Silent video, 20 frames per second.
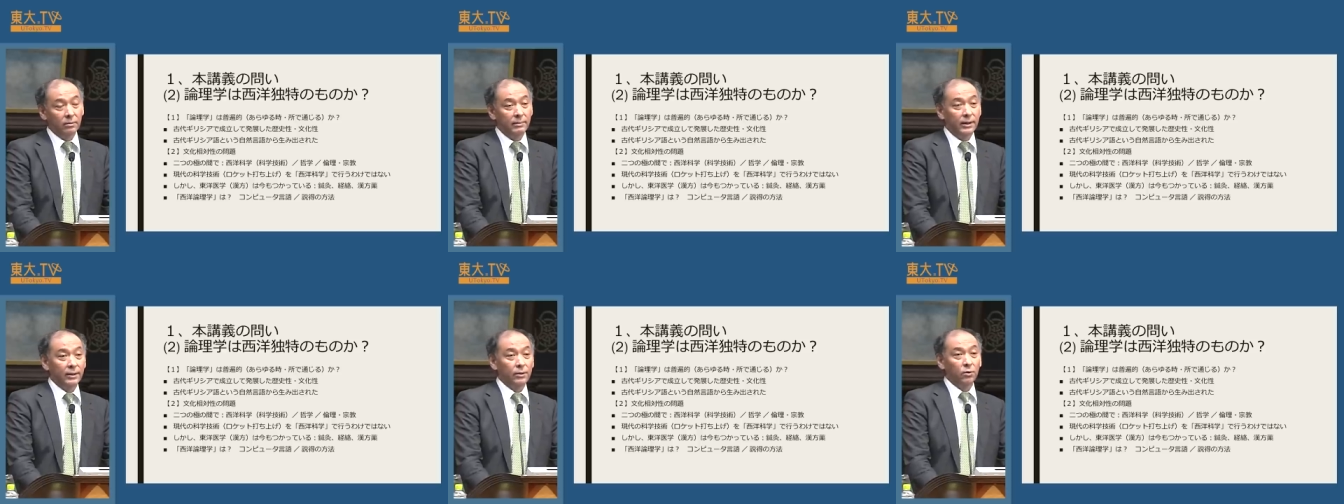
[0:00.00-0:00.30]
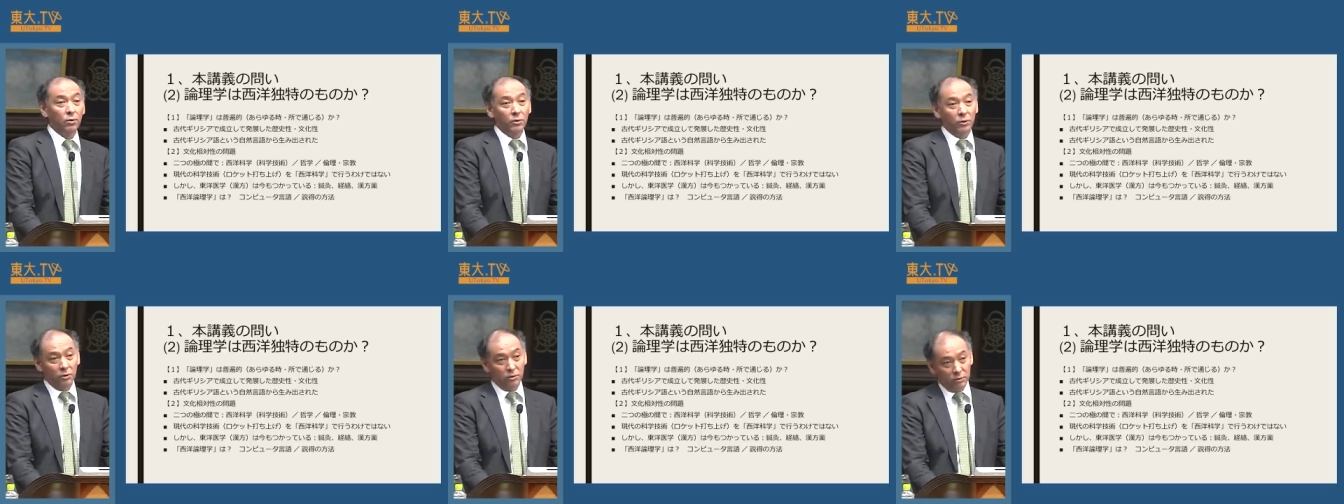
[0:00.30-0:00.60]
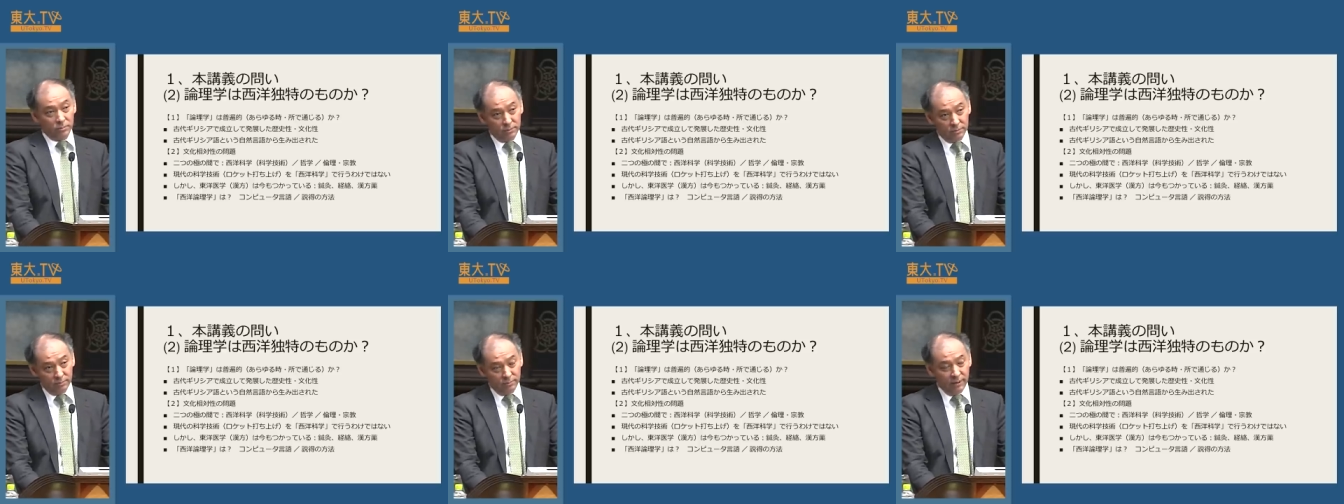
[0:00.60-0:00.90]
まあ、東洋
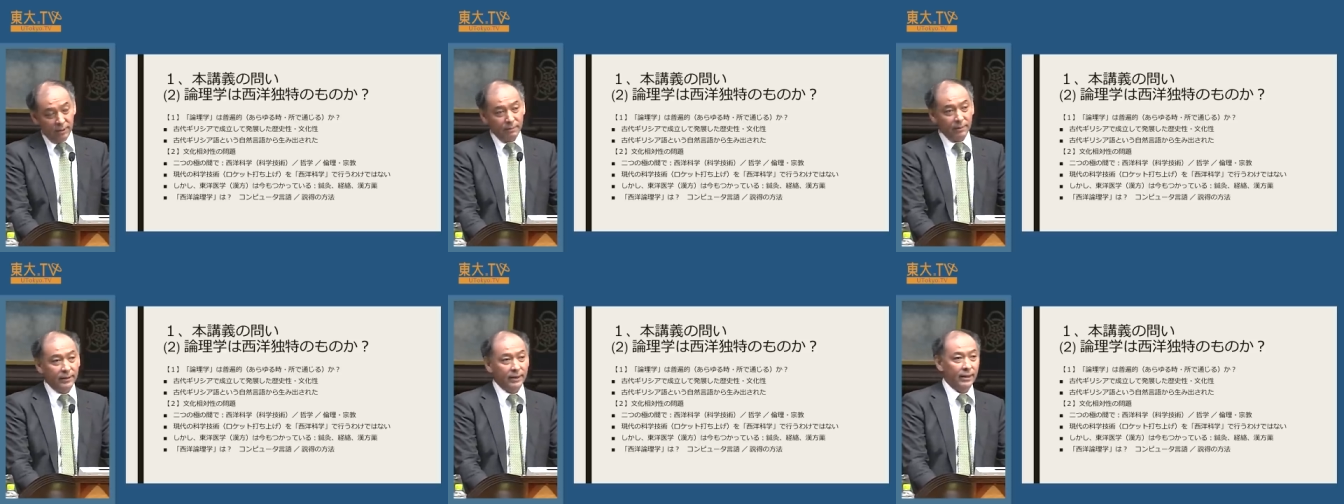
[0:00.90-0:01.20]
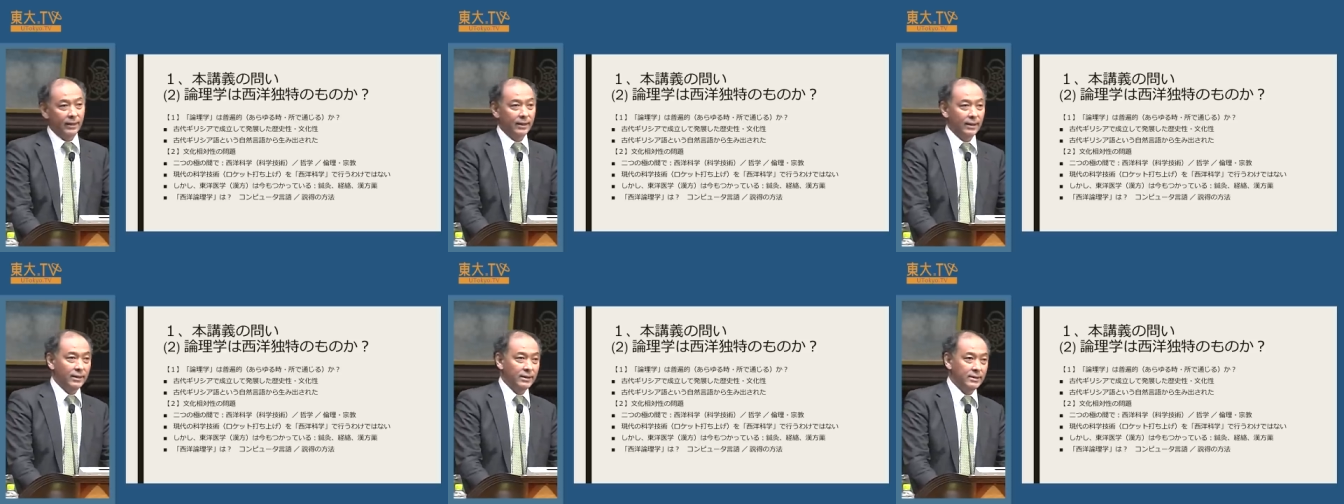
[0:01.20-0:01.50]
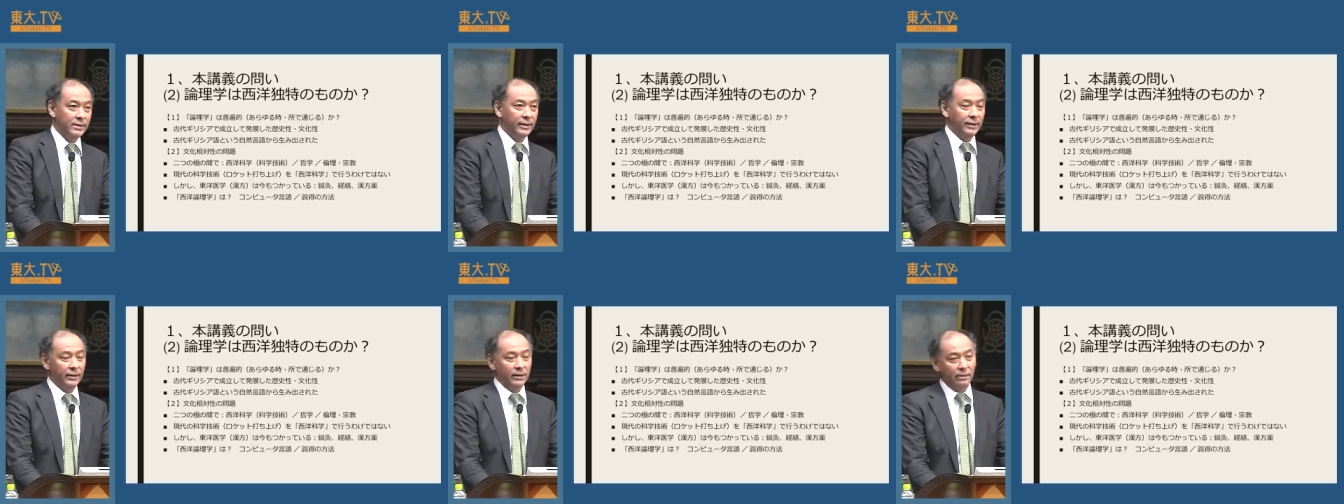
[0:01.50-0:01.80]
の文明みたいな感
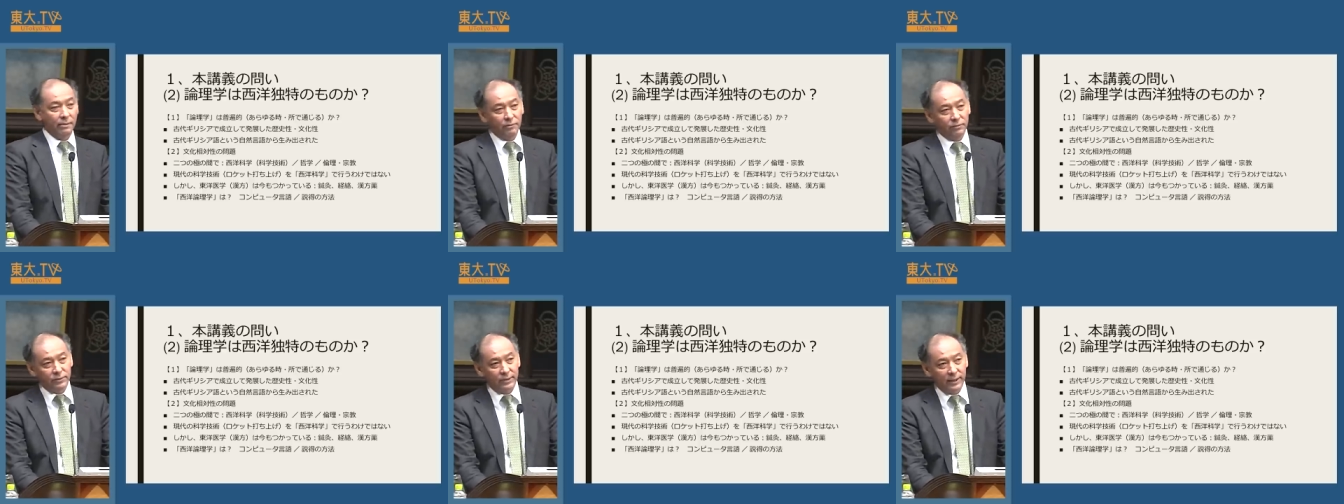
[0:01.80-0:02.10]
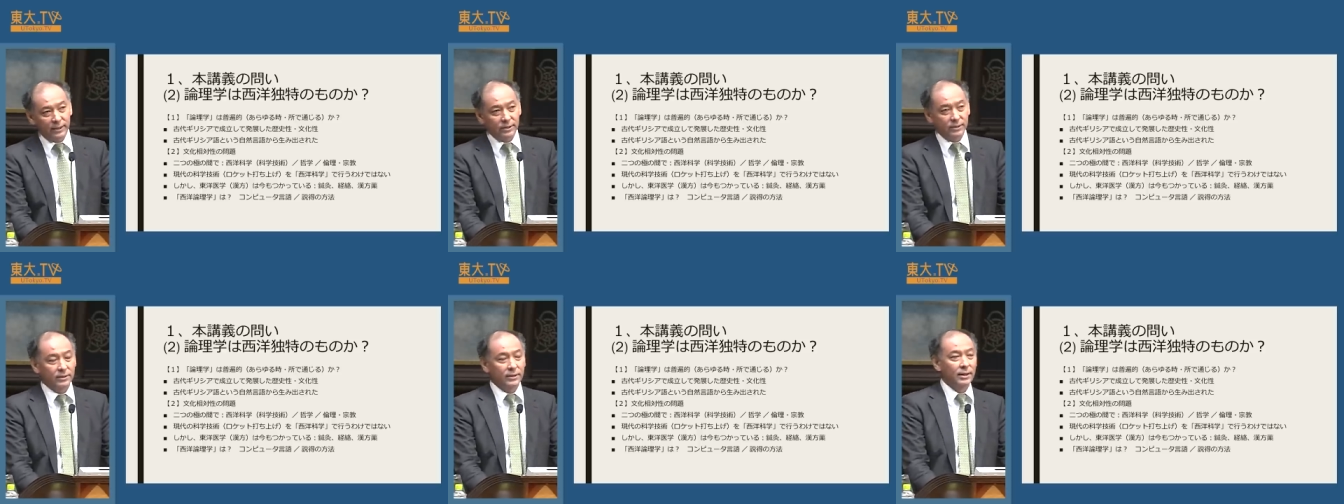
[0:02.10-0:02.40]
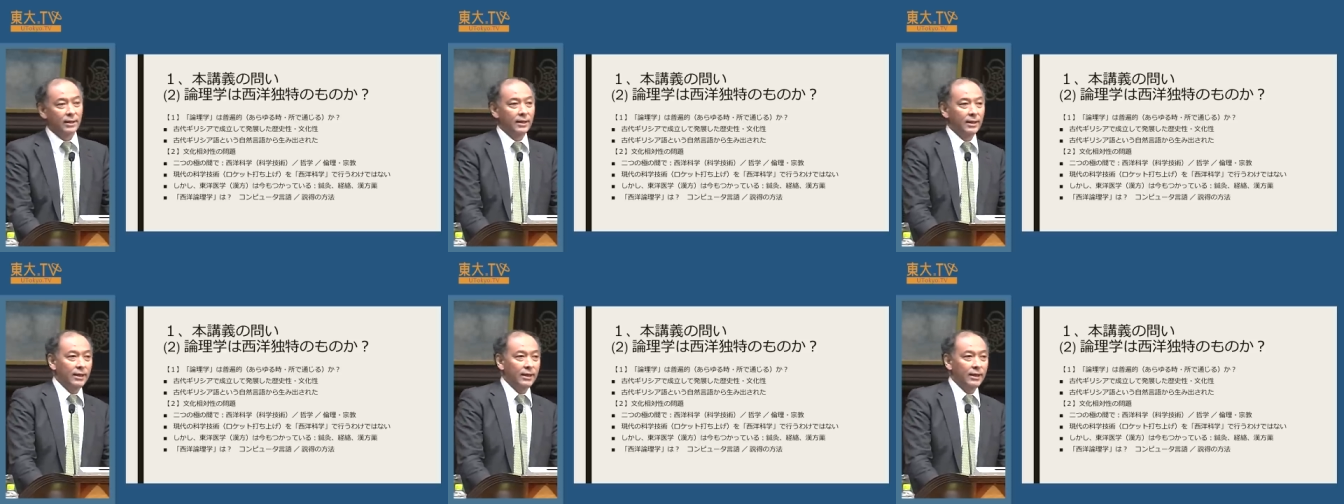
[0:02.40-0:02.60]
じで例えば2つ